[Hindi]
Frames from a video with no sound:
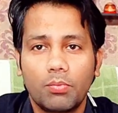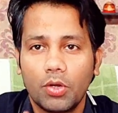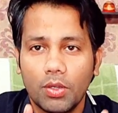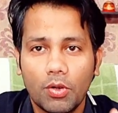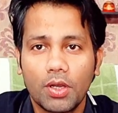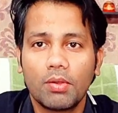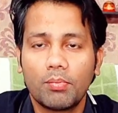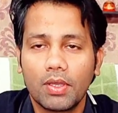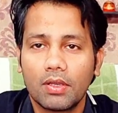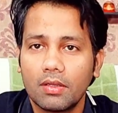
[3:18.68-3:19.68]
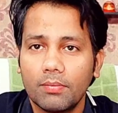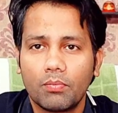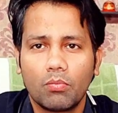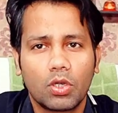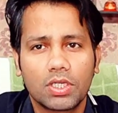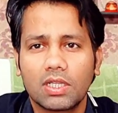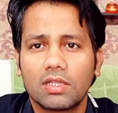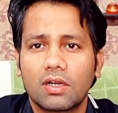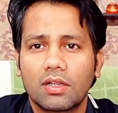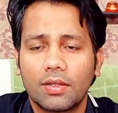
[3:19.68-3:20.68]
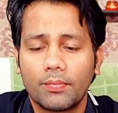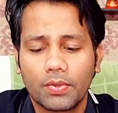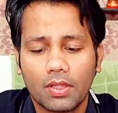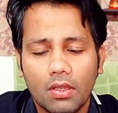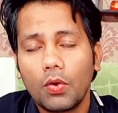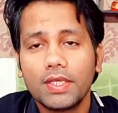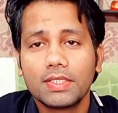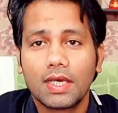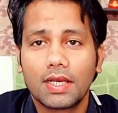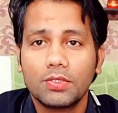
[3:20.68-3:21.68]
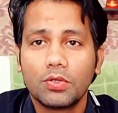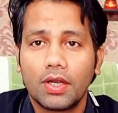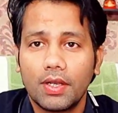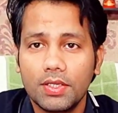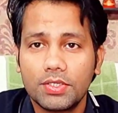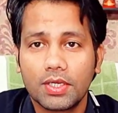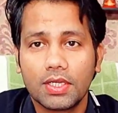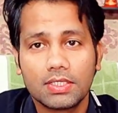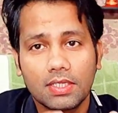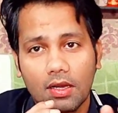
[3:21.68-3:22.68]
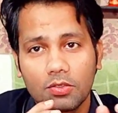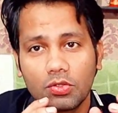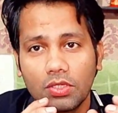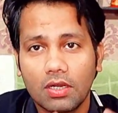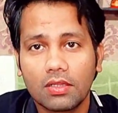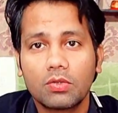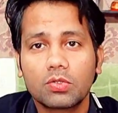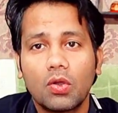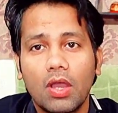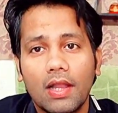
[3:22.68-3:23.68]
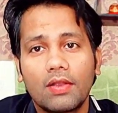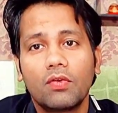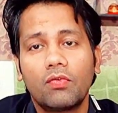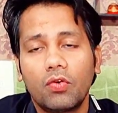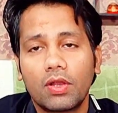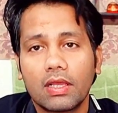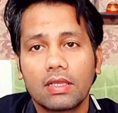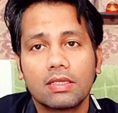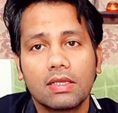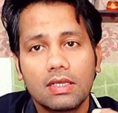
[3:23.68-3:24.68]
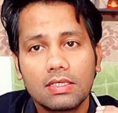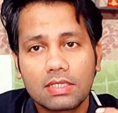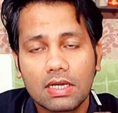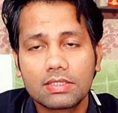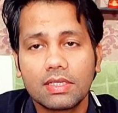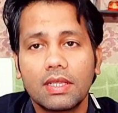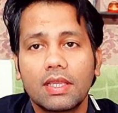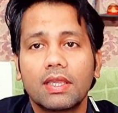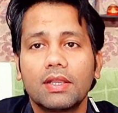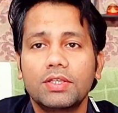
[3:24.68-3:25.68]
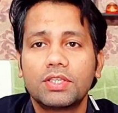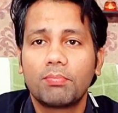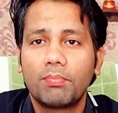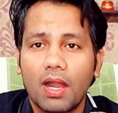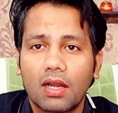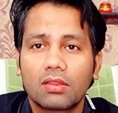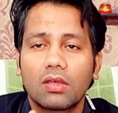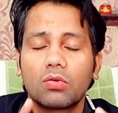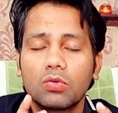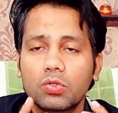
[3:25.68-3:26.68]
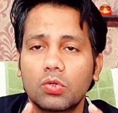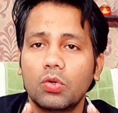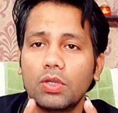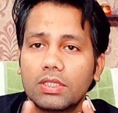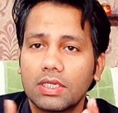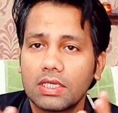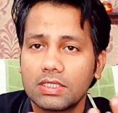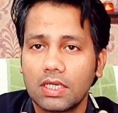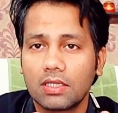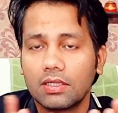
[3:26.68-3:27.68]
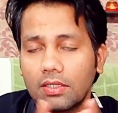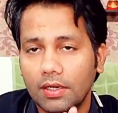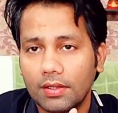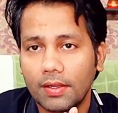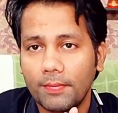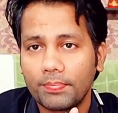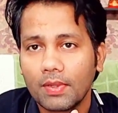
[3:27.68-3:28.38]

पूरी बॉडी में पेन है बहुत ज़्यादा दर्द है और ये सारी जो कंडीशन है सारा जो दर्द है उसको हेड टू फुट है सर से लेके नीचे पैर तक उसको इतना ज़्यादा दर्द है